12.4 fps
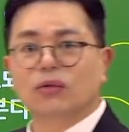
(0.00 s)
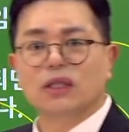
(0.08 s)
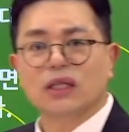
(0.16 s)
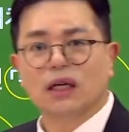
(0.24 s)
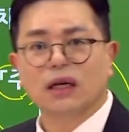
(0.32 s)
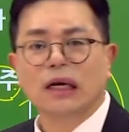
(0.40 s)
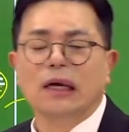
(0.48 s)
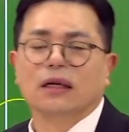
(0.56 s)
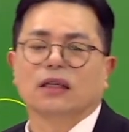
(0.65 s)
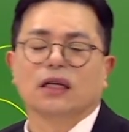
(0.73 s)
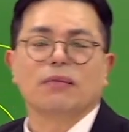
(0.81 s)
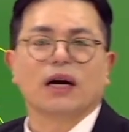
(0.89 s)
이제
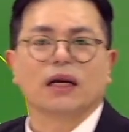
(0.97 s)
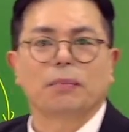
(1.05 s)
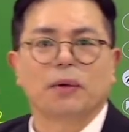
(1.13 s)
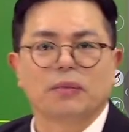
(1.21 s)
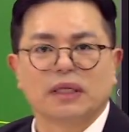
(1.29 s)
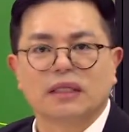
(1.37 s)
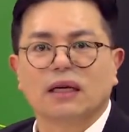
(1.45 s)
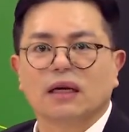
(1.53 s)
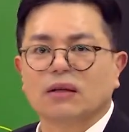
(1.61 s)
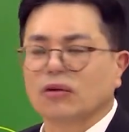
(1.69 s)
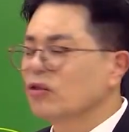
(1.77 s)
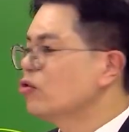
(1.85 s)
그림암기법
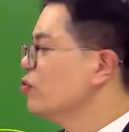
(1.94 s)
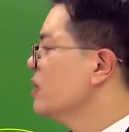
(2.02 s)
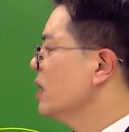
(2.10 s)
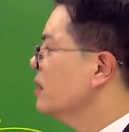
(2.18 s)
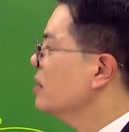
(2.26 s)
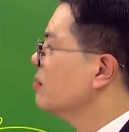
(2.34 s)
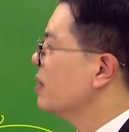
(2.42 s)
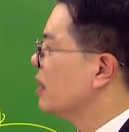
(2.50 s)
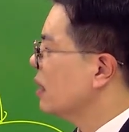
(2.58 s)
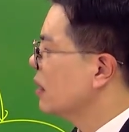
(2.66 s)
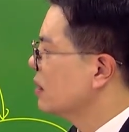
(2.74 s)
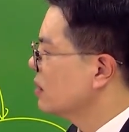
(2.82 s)
예상했던 거 출제했습니다.